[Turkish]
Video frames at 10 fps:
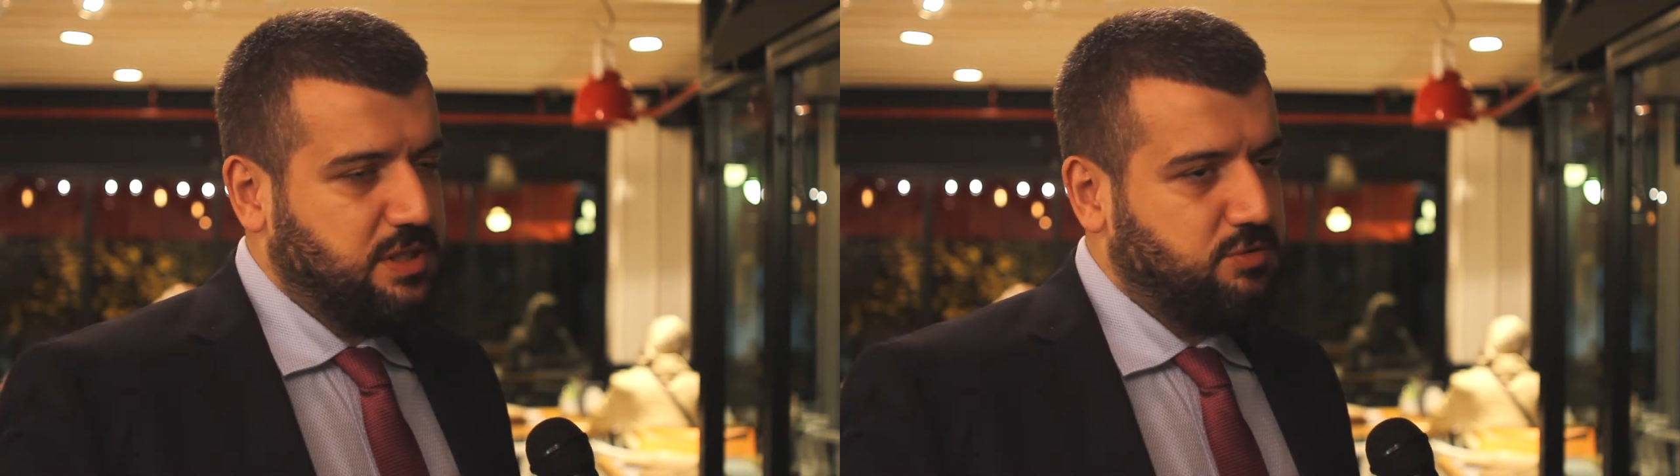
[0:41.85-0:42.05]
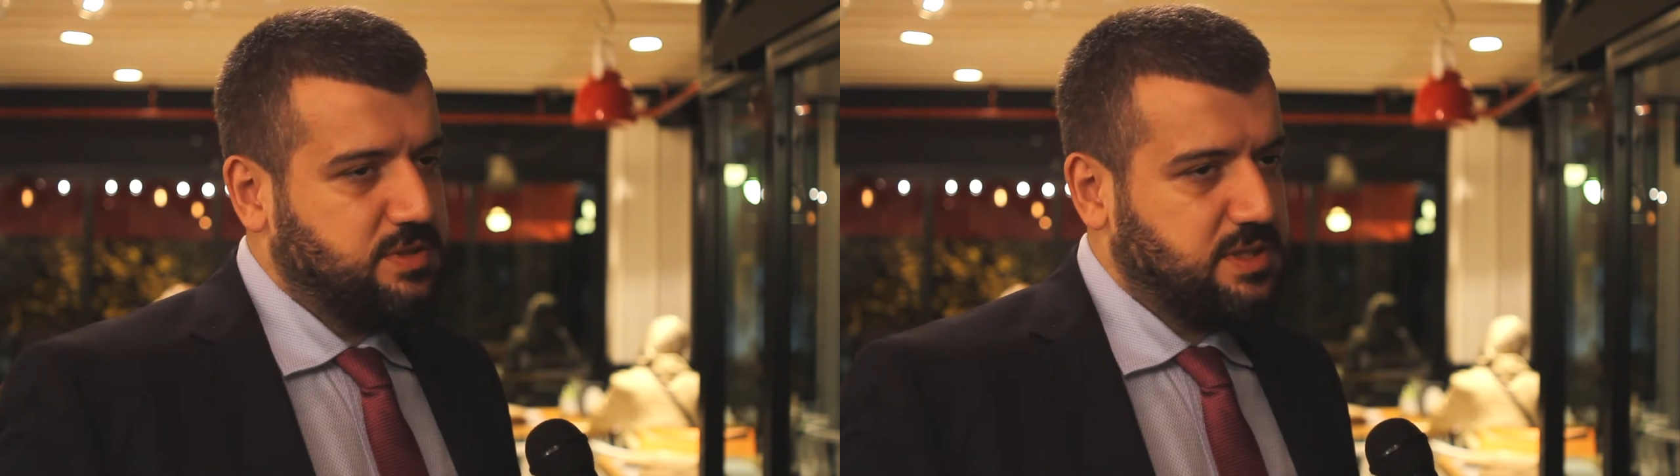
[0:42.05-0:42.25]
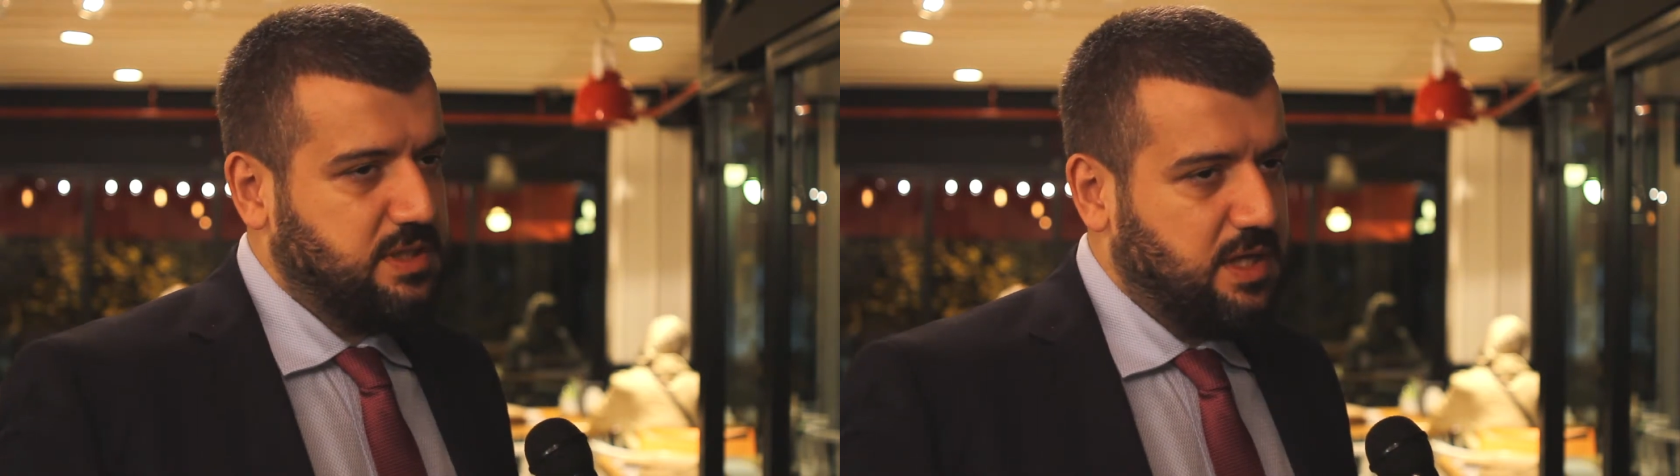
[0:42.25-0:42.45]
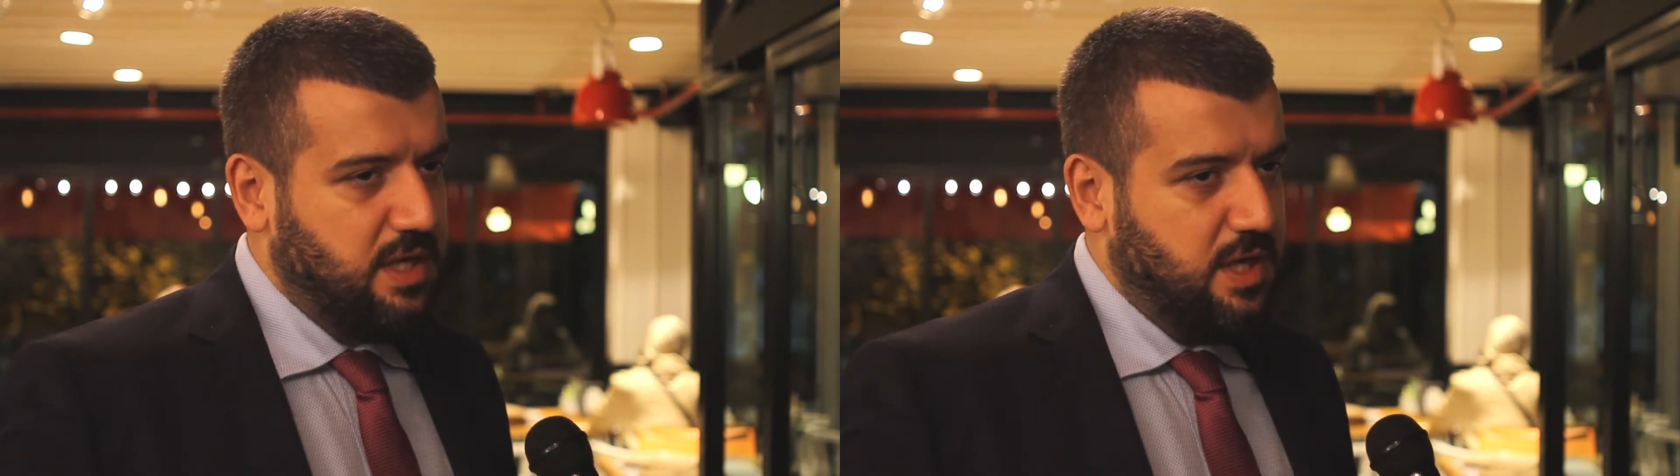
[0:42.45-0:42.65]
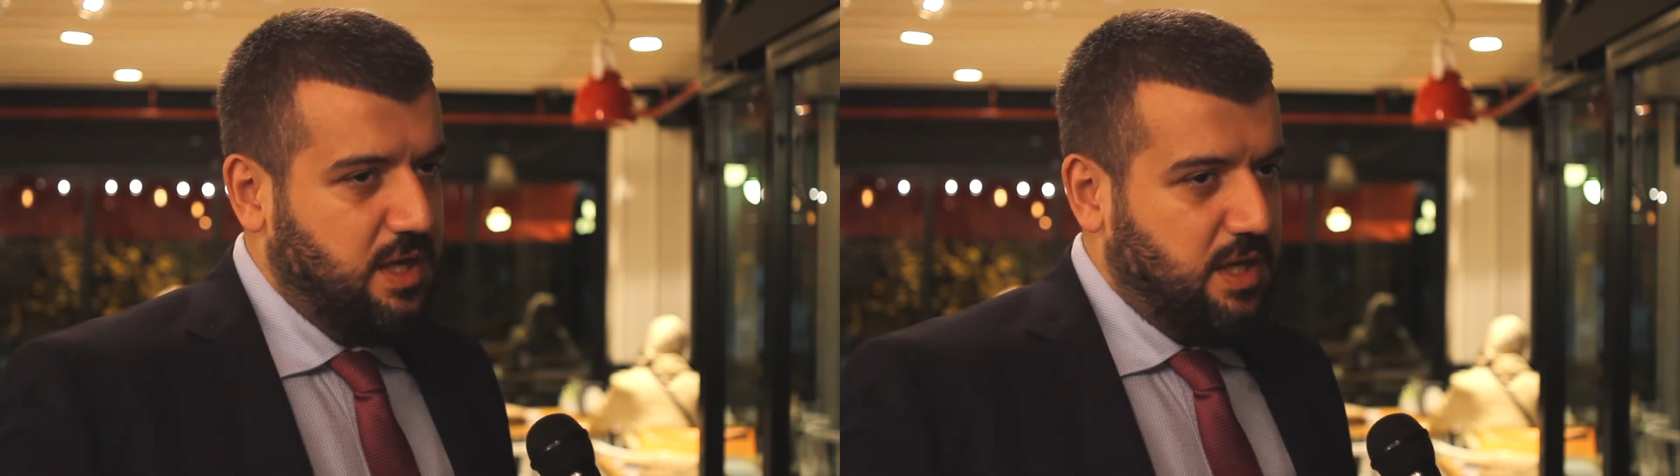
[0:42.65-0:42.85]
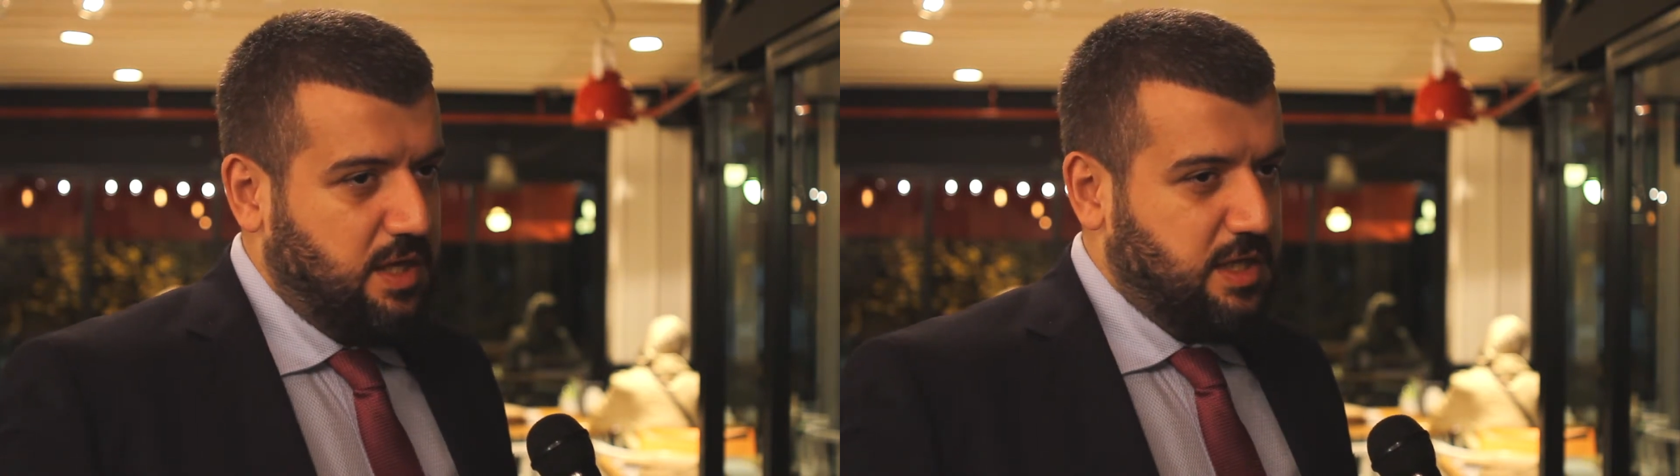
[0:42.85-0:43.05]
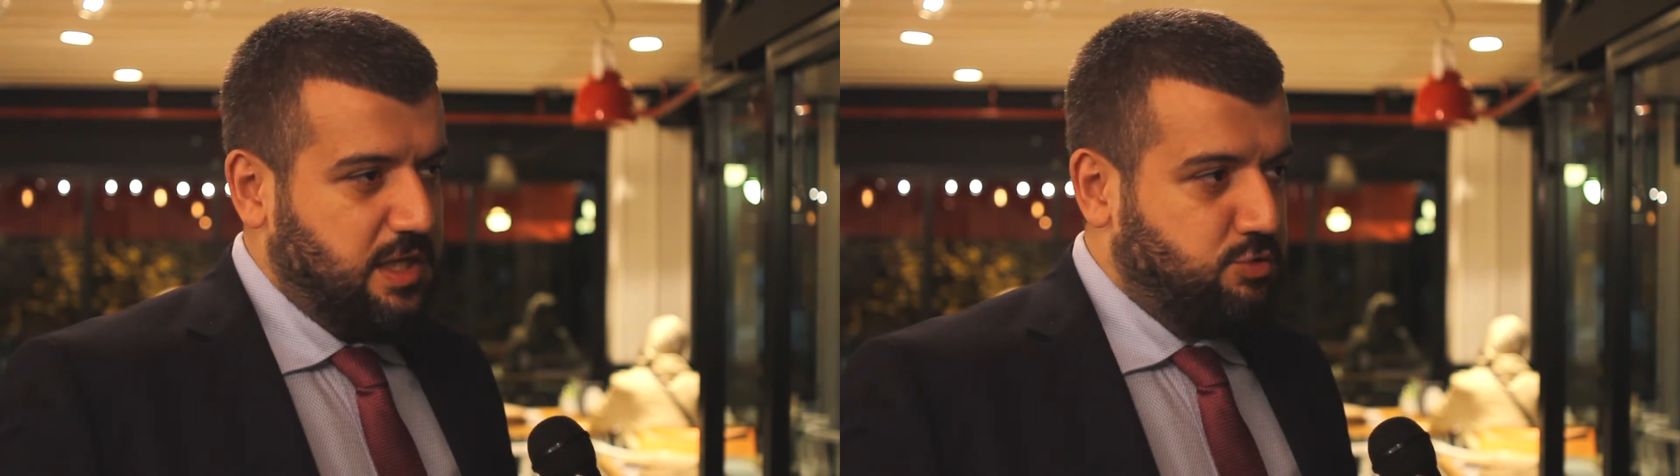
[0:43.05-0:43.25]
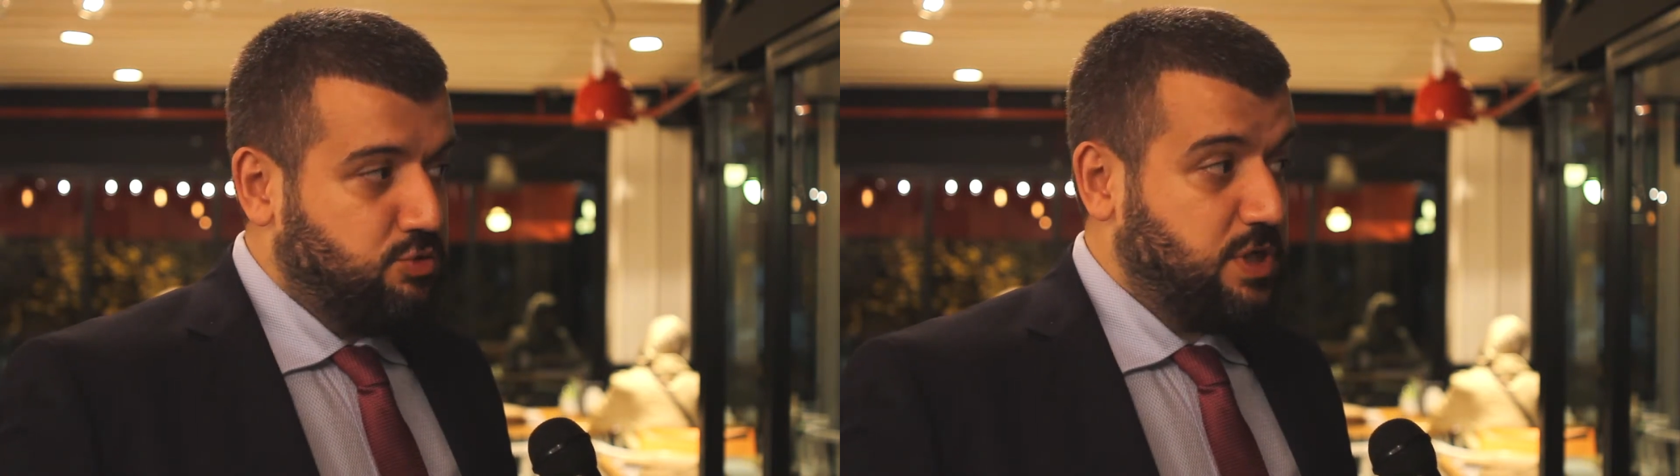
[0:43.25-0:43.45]
Dolayısıyla e,
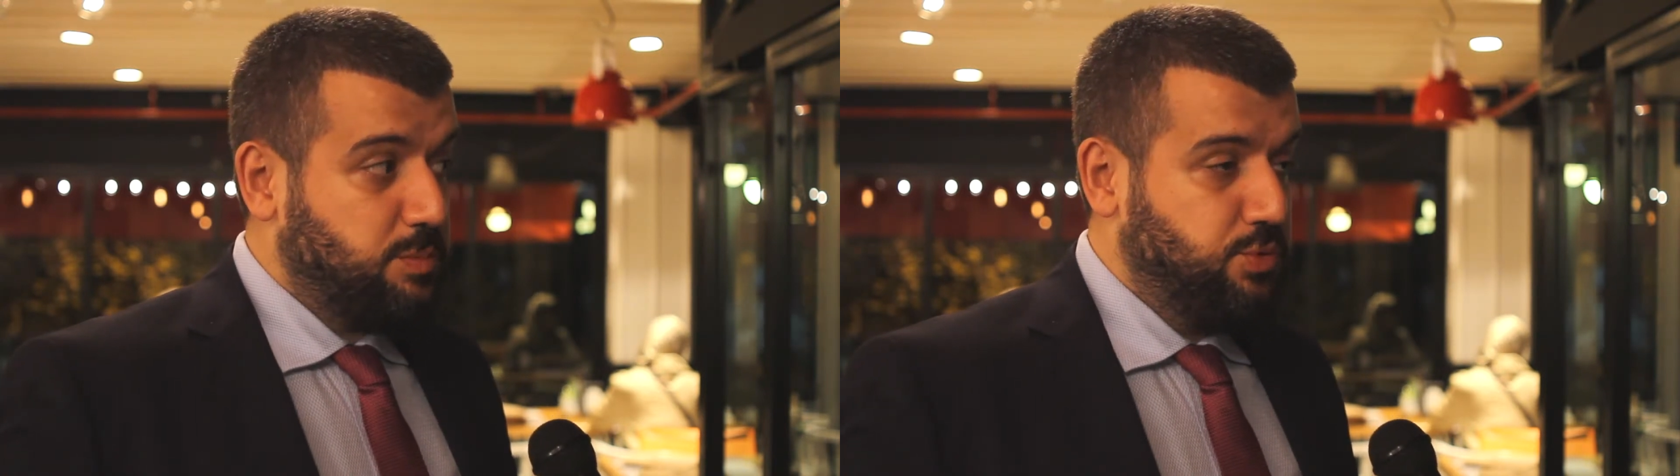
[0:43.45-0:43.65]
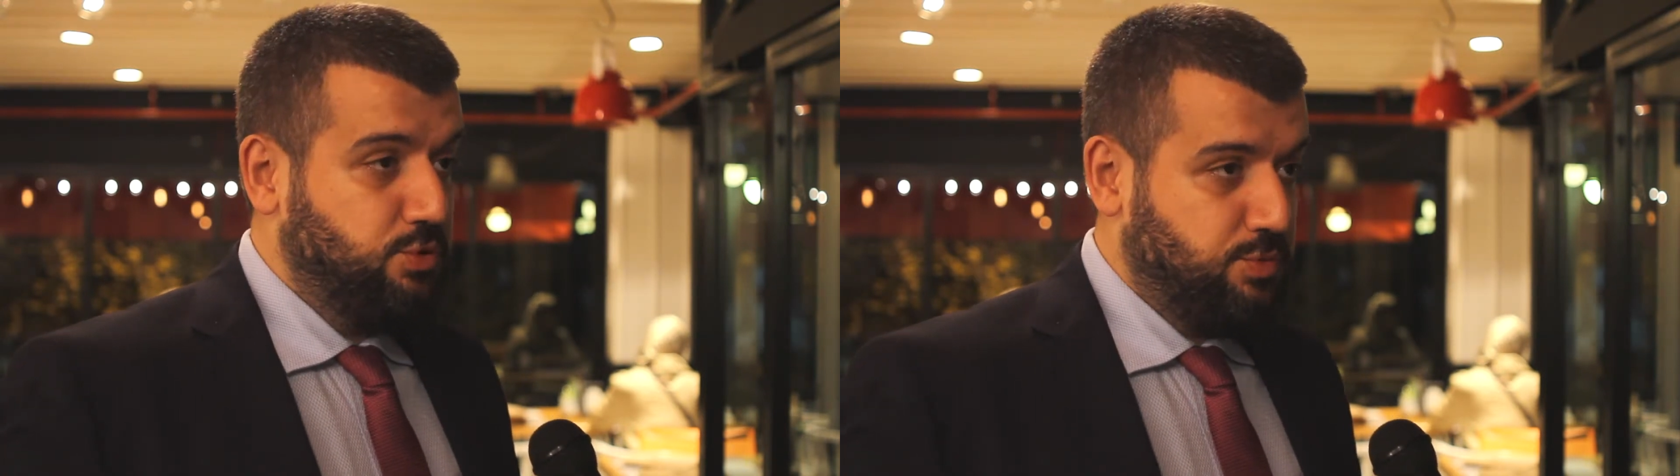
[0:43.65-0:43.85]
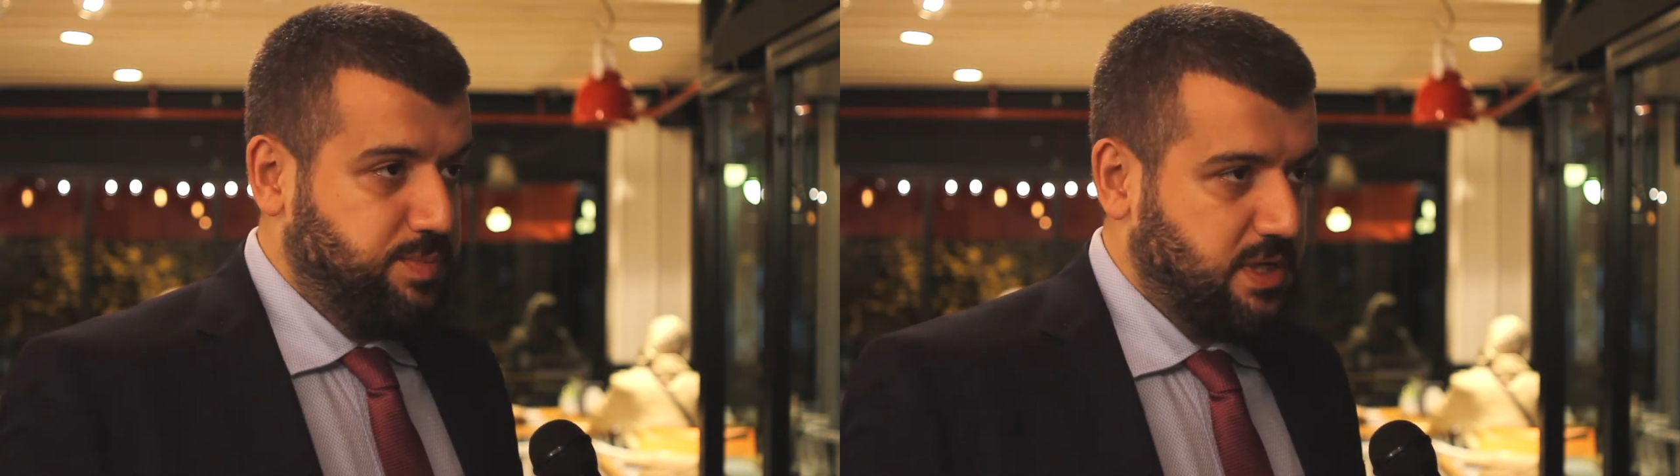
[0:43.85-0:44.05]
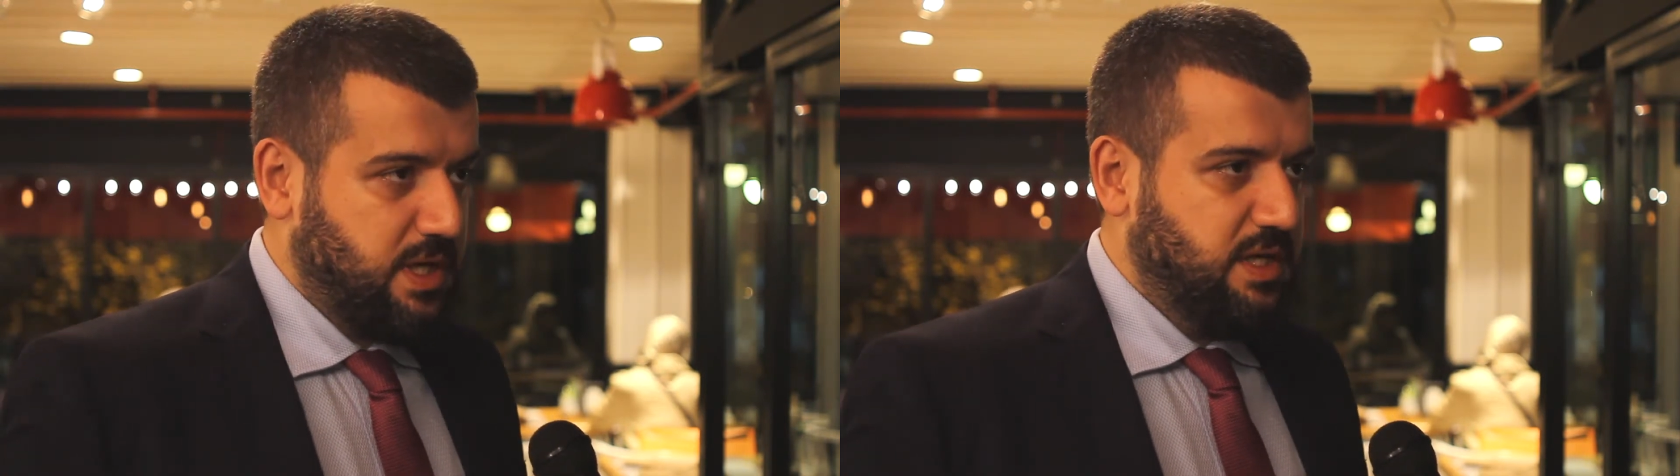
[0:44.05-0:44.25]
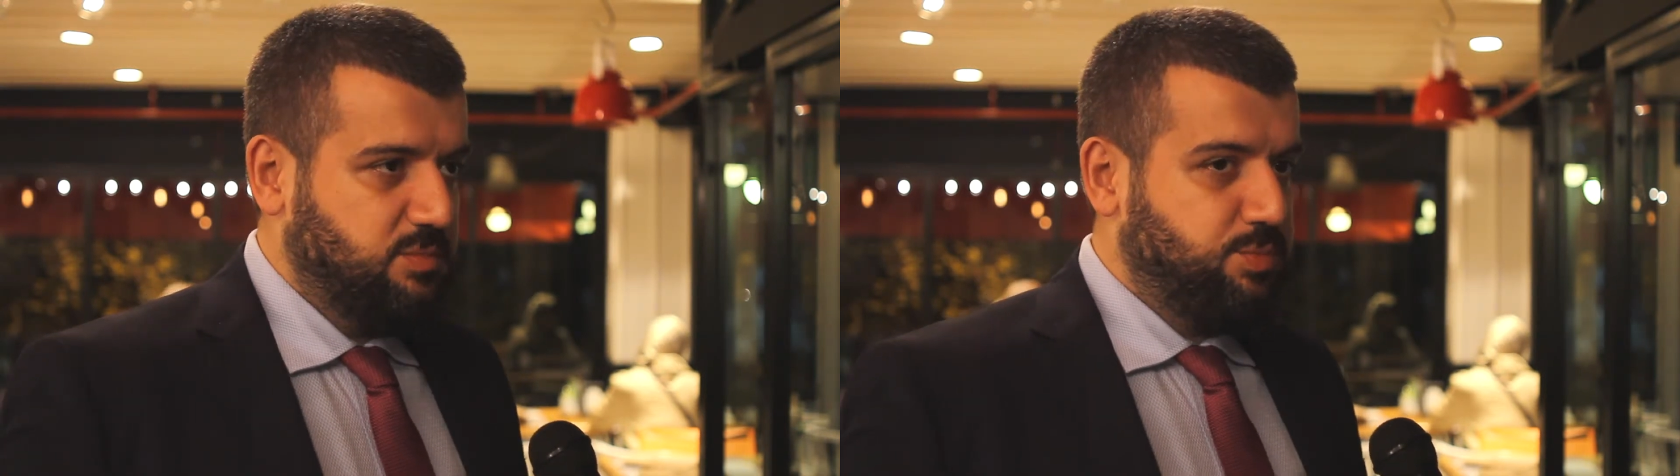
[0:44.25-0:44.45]
TürkSat büyük bir aile.